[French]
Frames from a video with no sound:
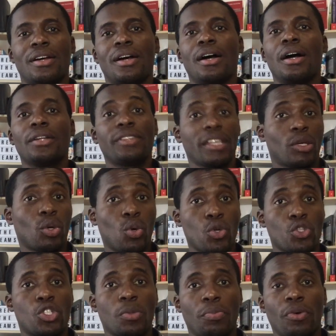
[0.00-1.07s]
En tant que
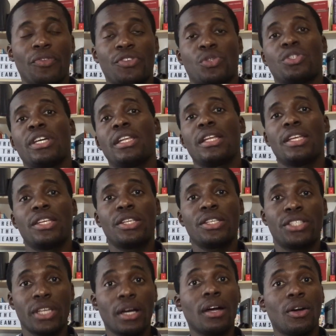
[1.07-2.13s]
coach professionnel,
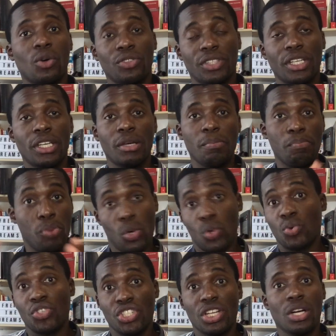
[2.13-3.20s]
j'ai rencontré beaucoup de
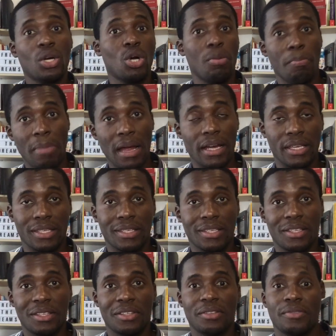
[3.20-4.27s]
gens comme Marie.
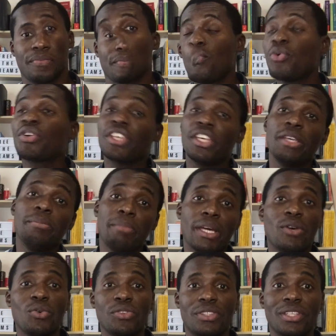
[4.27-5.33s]
Vous qui
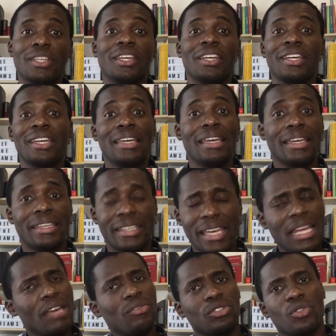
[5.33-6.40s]
m'écoutez, quelle
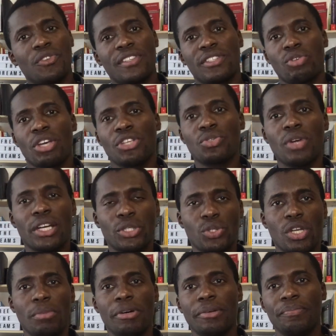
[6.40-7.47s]
est votre situation
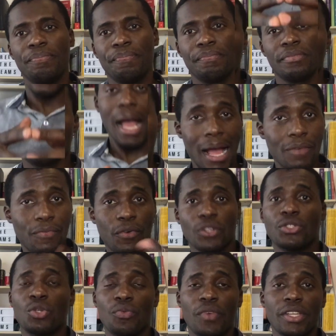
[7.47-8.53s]
actuellement À force
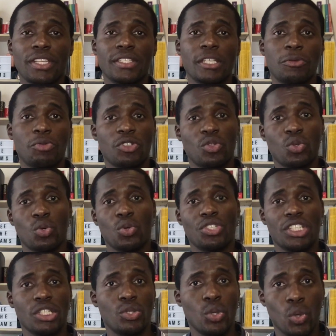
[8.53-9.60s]
de faire des expériences de
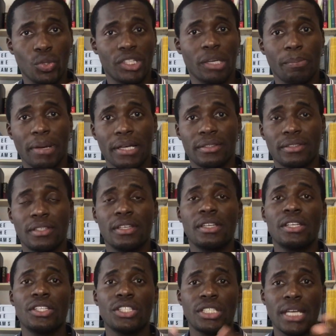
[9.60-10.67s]
coaching de haut impact,
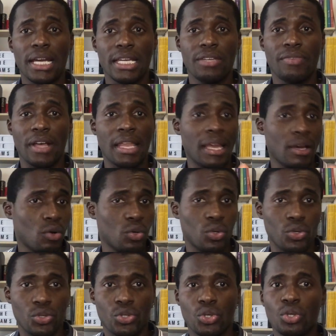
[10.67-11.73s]
j'arrive à la
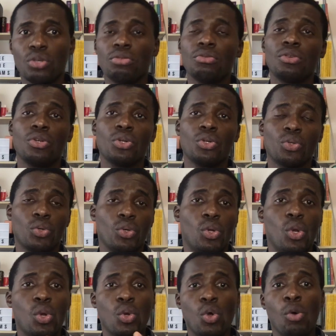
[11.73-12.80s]
conclusion que
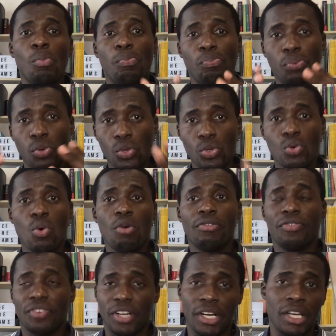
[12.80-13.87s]
le plus gros
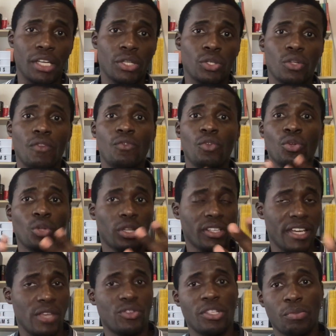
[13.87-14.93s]
frein de notre
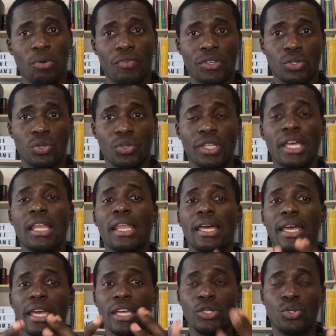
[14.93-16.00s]
réussite professionnelle
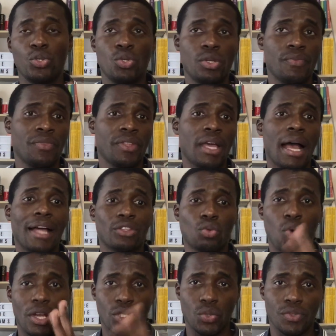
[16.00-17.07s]
est dû à
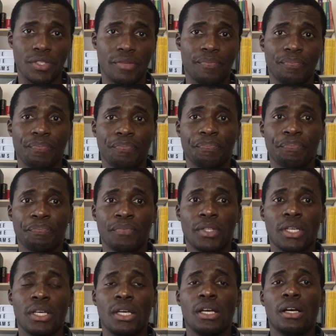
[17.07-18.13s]
trois choses.
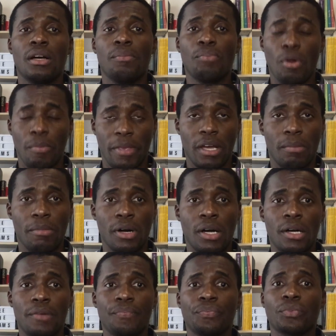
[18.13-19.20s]

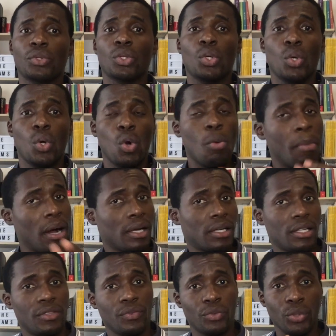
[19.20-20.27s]
Premièrement, au manque
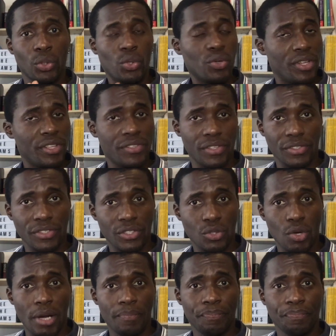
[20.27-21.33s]
de connaissance en
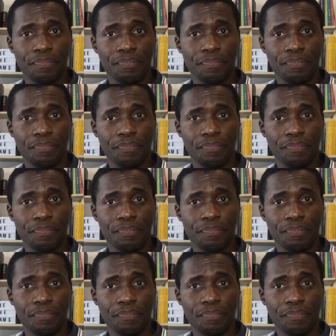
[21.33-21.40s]
soi.